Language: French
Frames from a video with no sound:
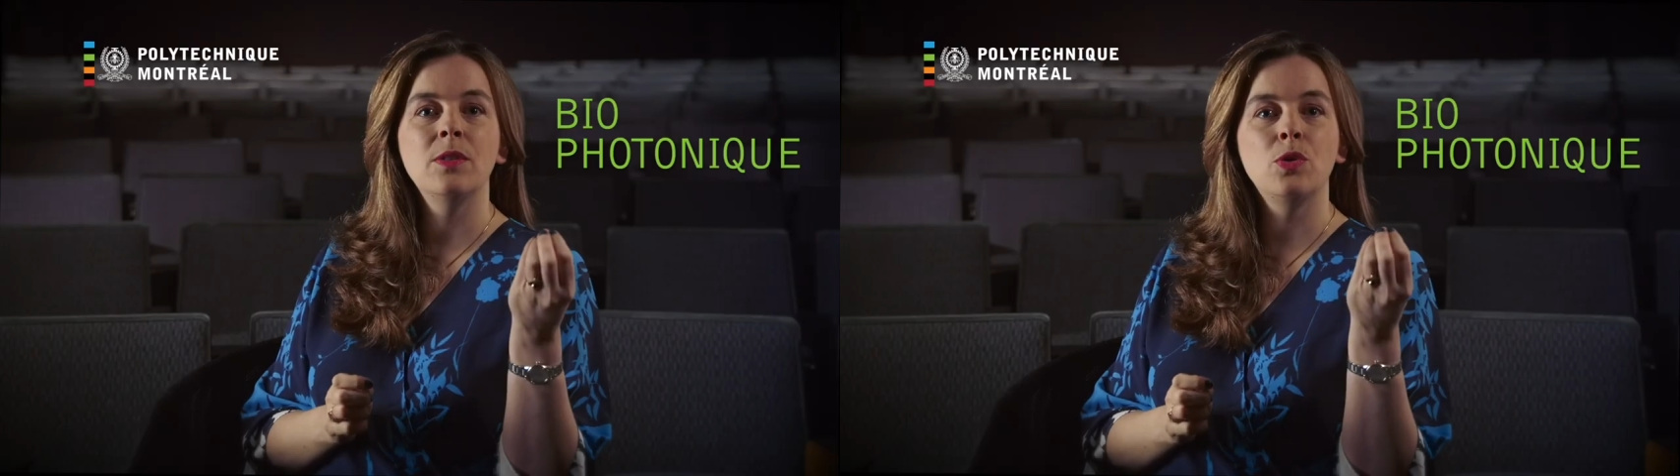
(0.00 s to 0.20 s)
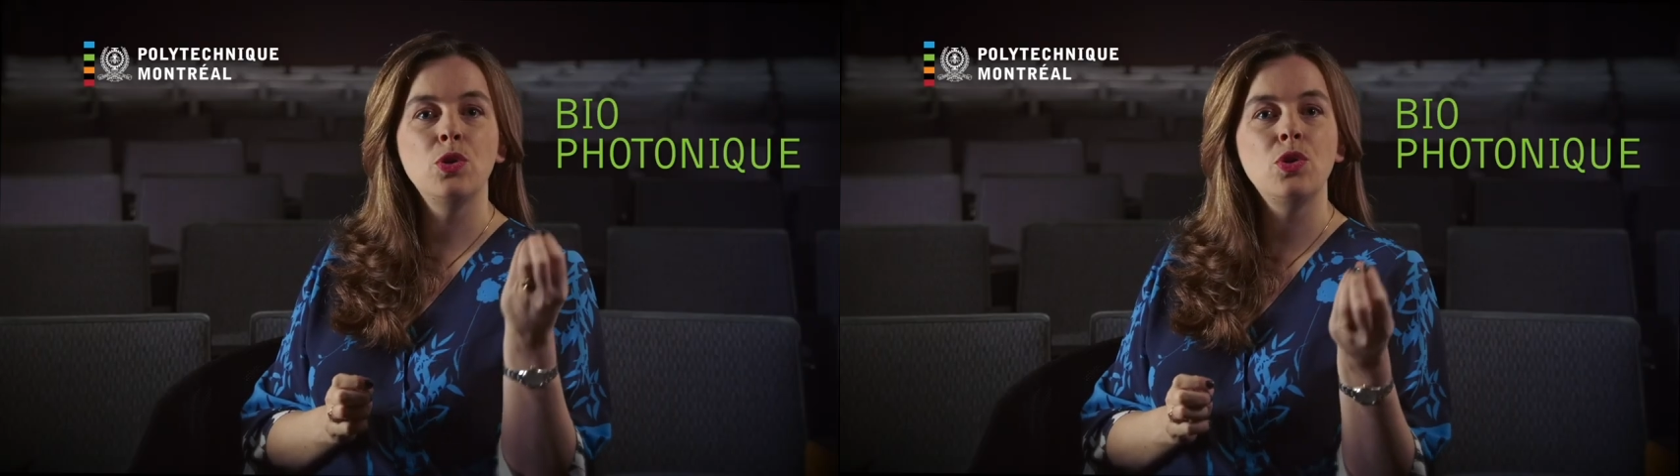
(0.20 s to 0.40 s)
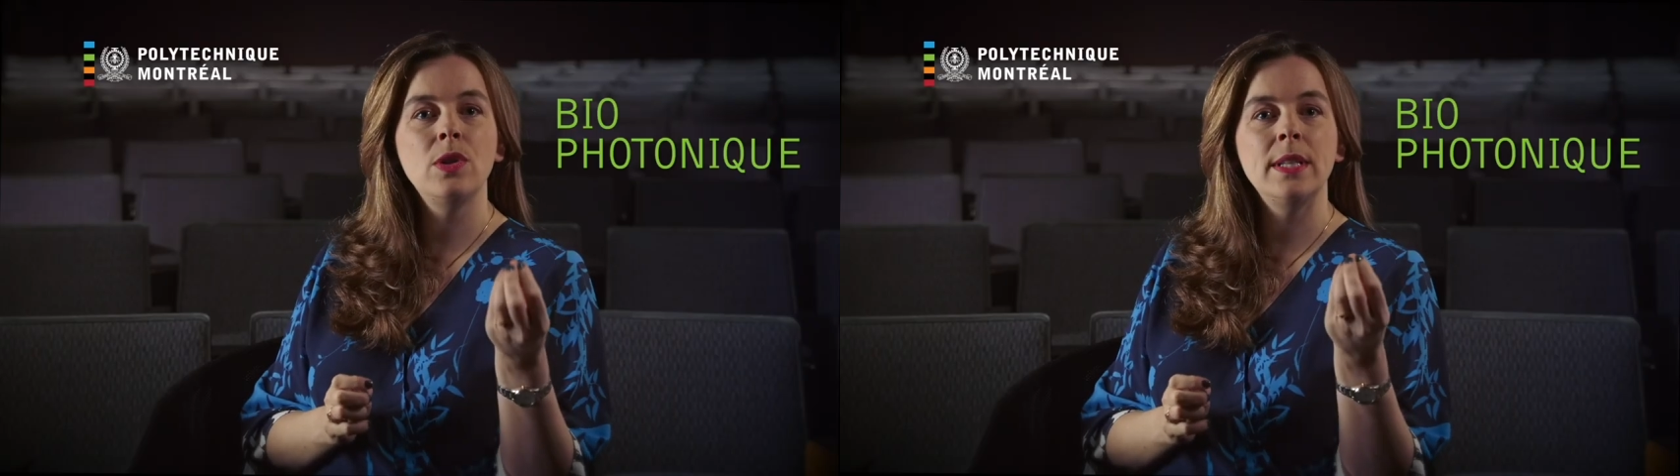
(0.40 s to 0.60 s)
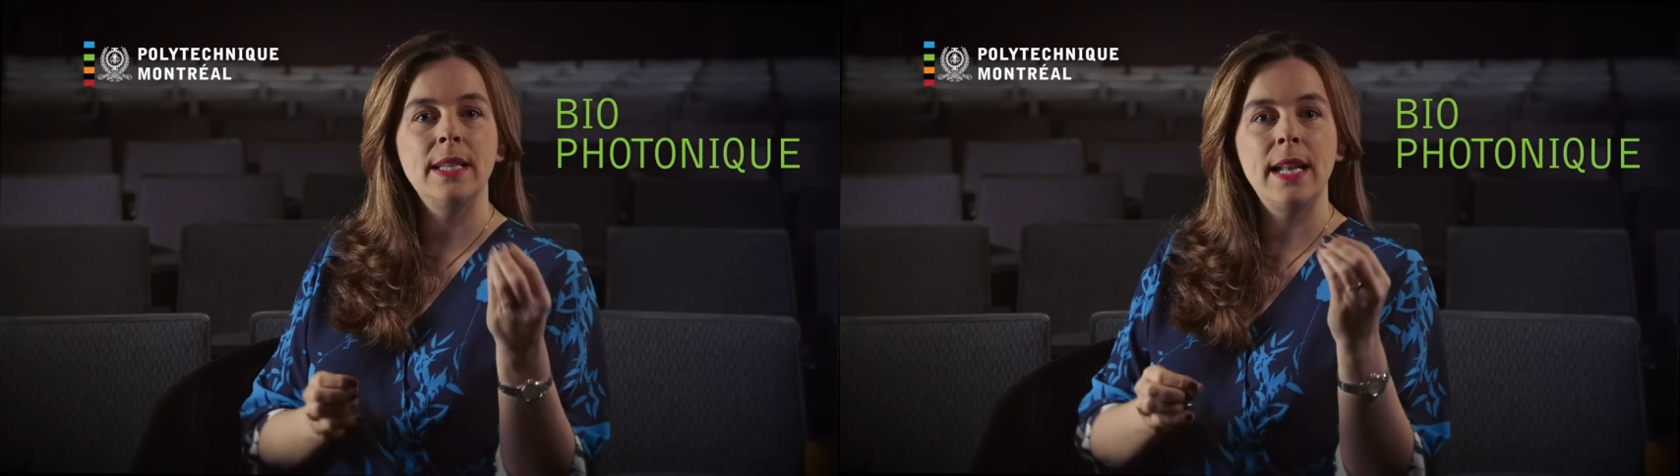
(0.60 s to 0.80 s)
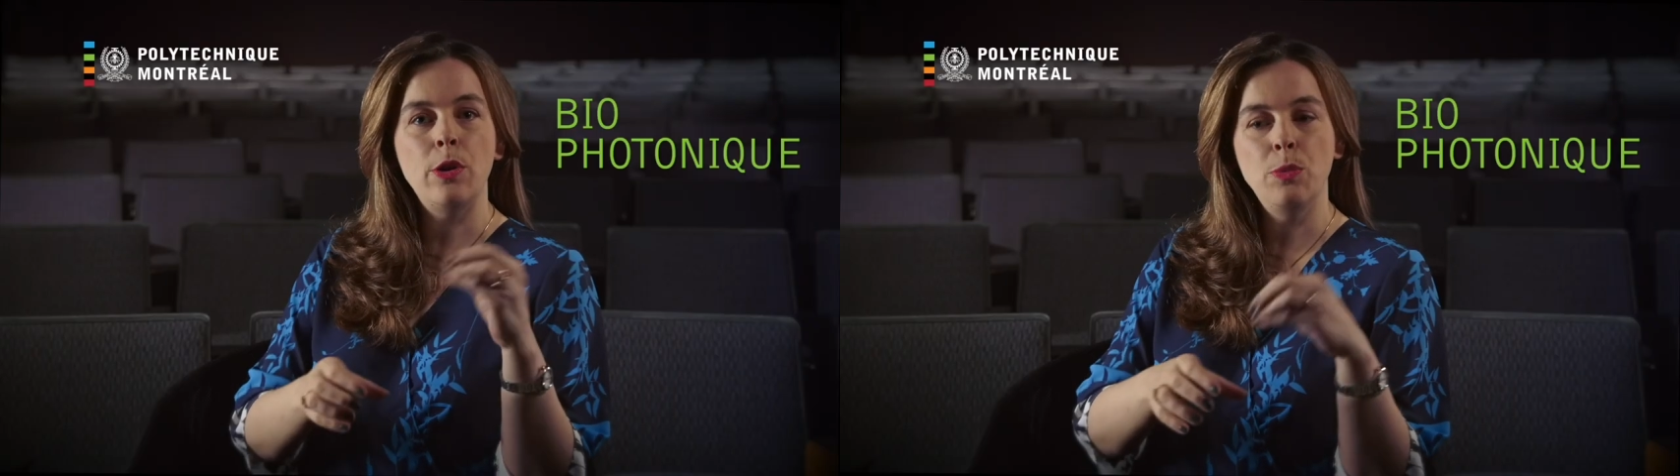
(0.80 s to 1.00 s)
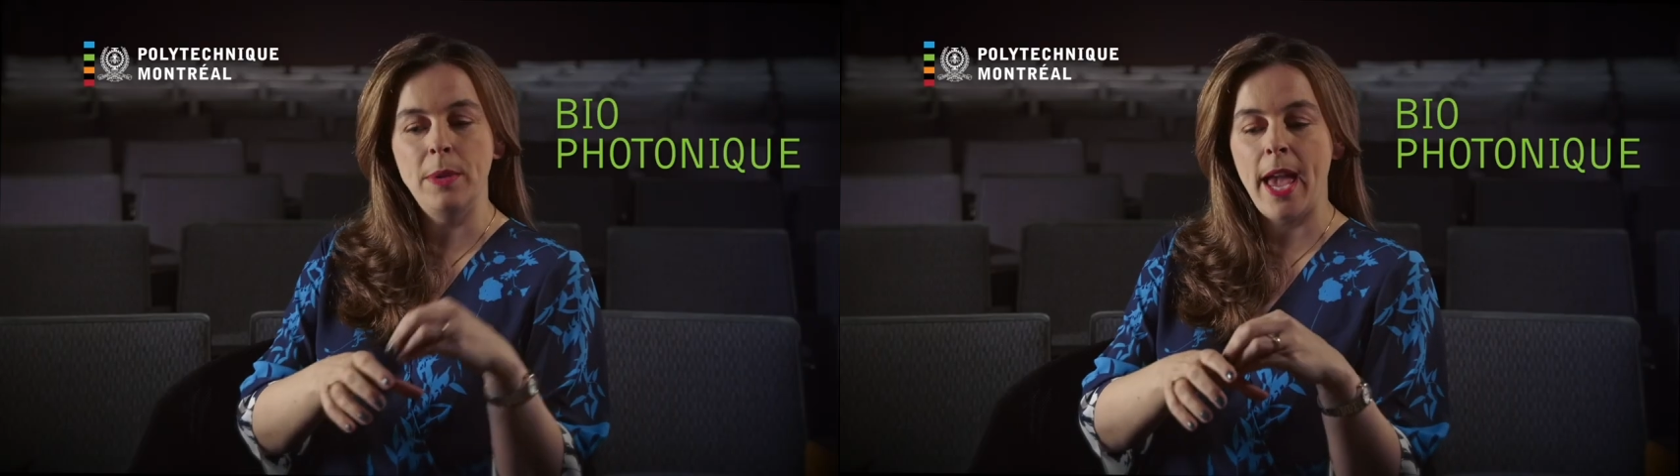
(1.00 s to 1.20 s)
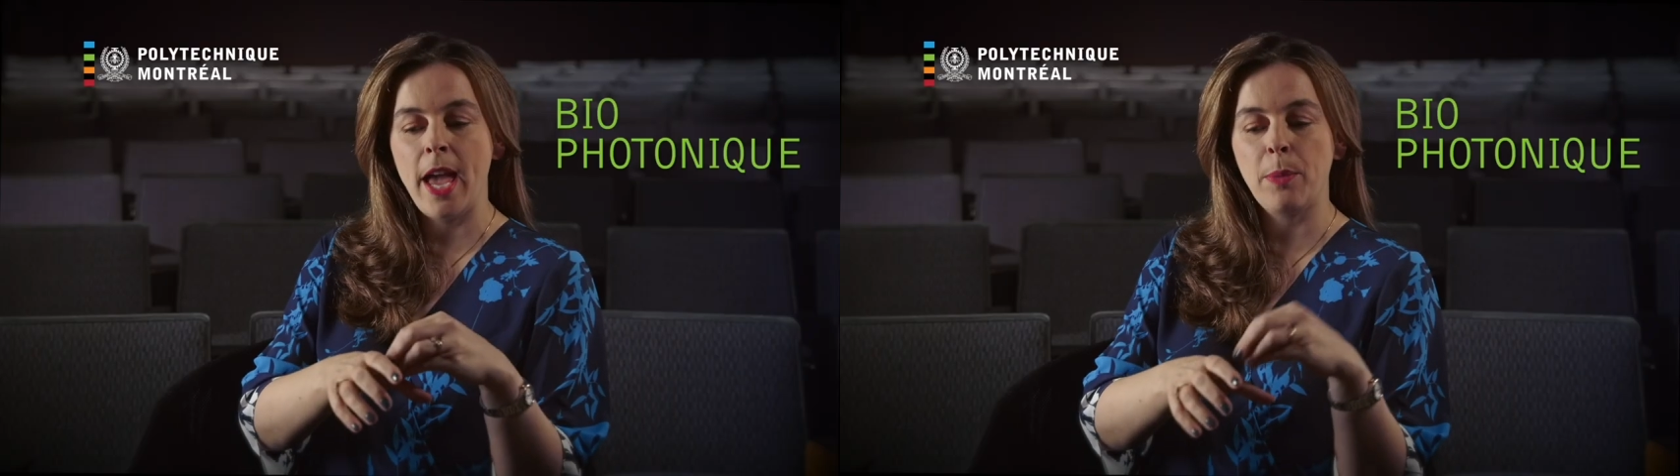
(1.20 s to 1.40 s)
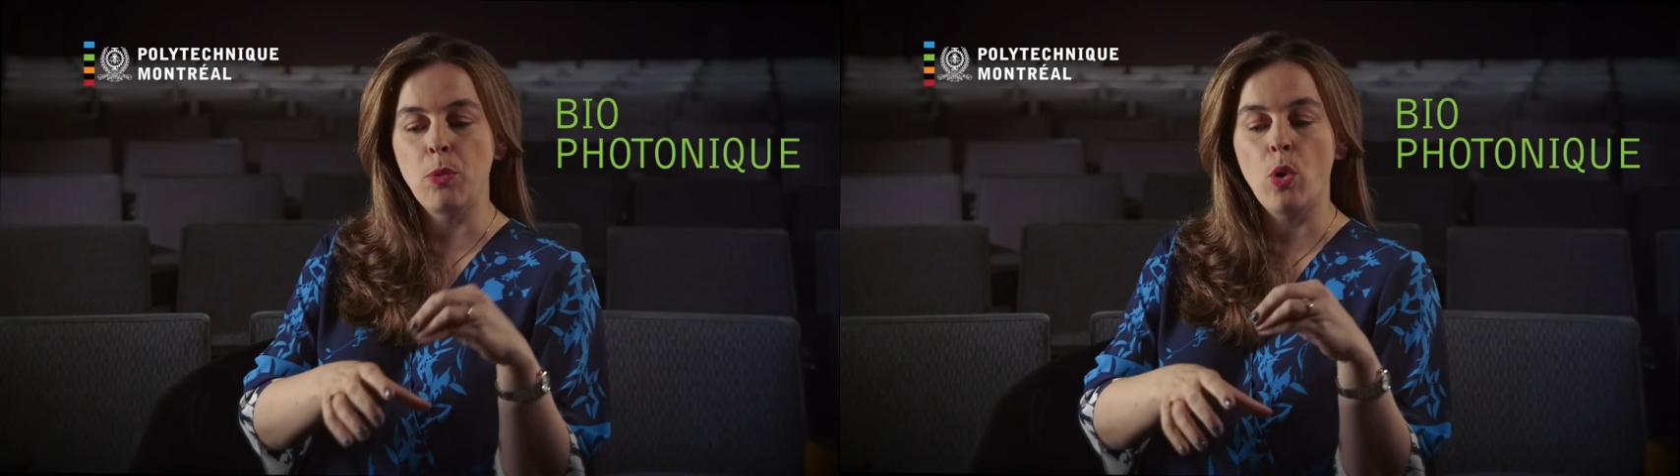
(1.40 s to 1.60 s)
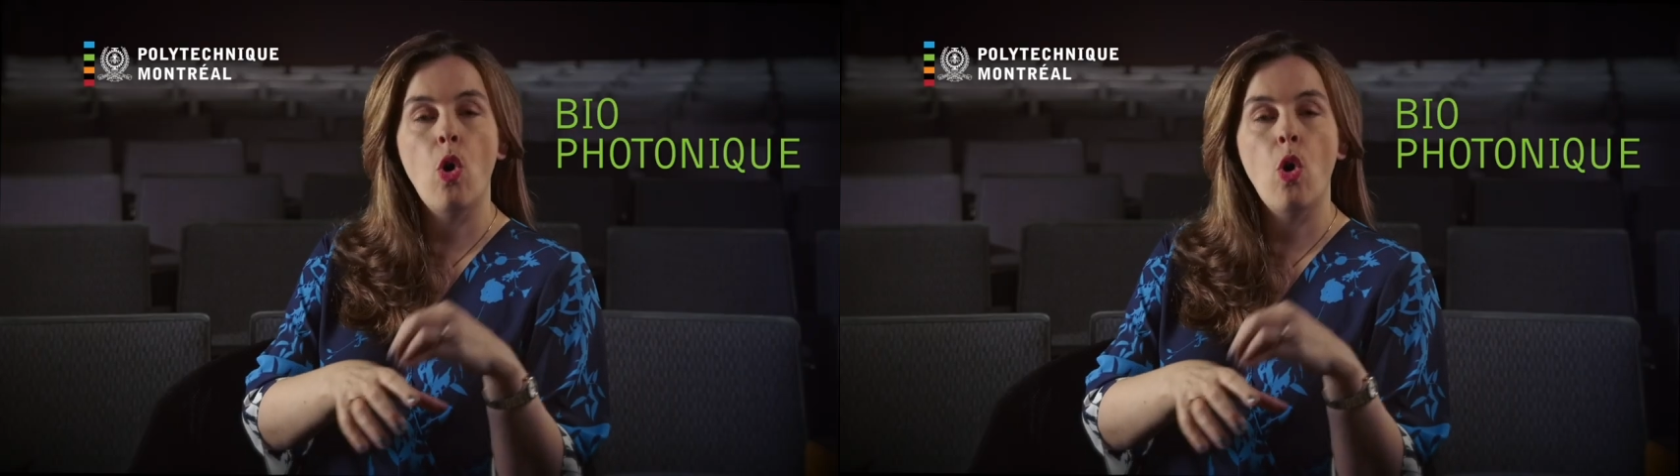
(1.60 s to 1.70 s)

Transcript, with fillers: d'utiliser la lumière pour